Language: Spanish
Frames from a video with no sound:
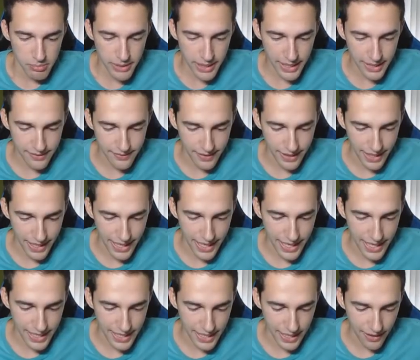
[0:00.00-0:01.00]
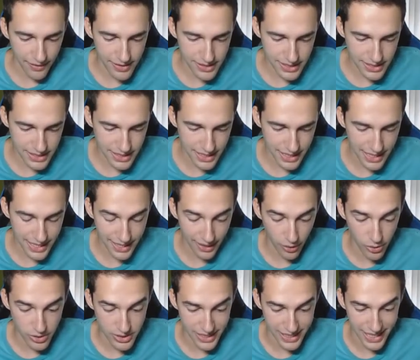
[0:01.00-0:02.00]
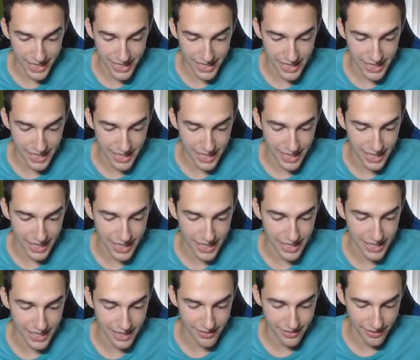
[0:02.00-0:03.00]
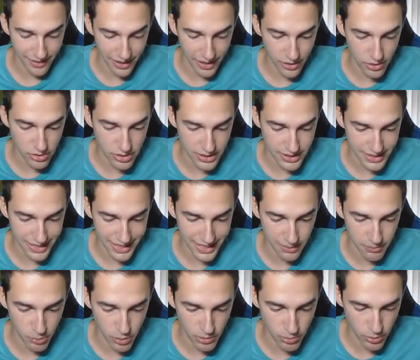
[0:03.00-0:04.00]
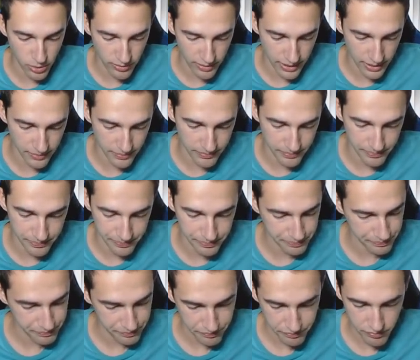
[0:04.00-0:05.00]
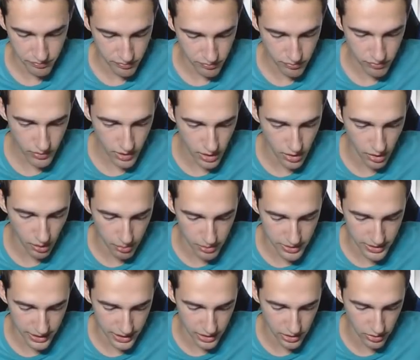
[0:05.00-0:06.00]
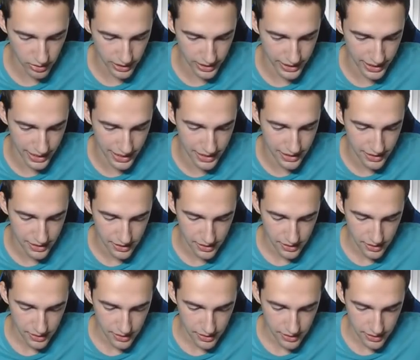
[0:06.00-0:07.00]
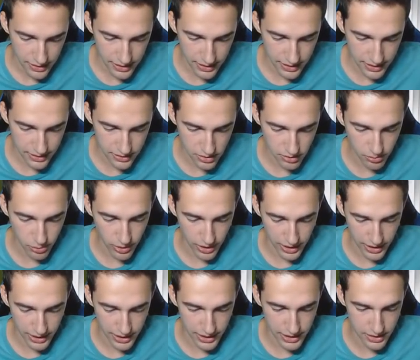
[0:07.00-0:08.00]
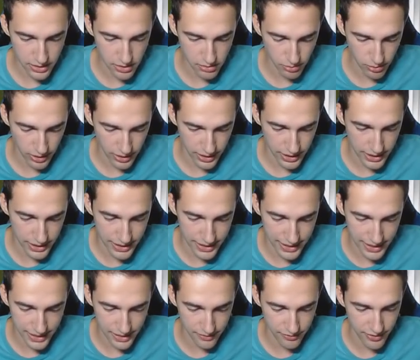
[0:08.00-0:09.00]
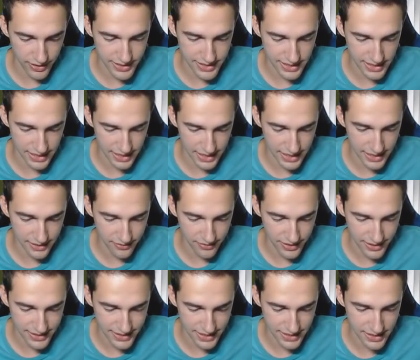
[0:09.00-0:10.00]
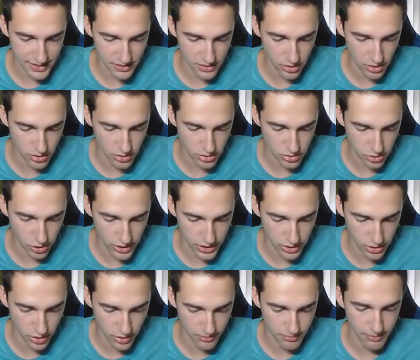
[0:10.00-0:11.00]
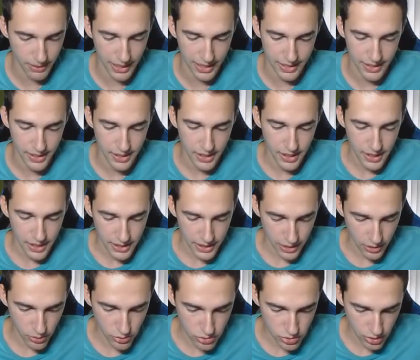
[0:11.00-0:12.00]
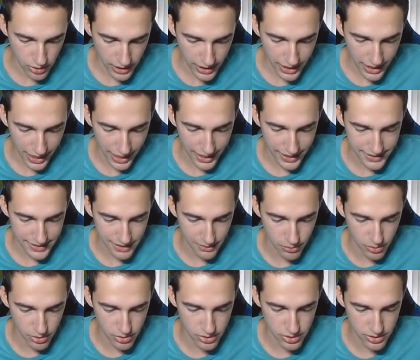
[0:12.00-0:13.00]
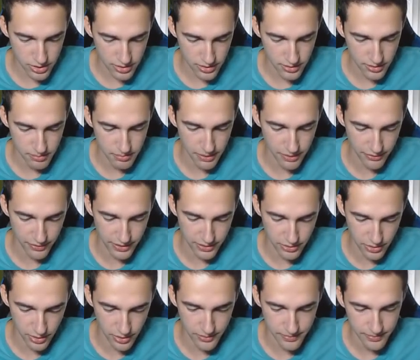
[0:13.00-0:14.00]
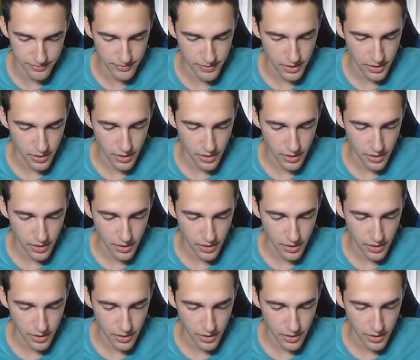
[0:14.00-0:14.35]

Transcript: Bien, eh, a ver si ese leñador se carga al lanzadardos, estaría muy muy bien. Lo ha protegido, genial. Y esto por aquí, esto por aquí Y flechas aquí, flechas, no, toques no Vale, ningún toque, ahí estamos Perfecto,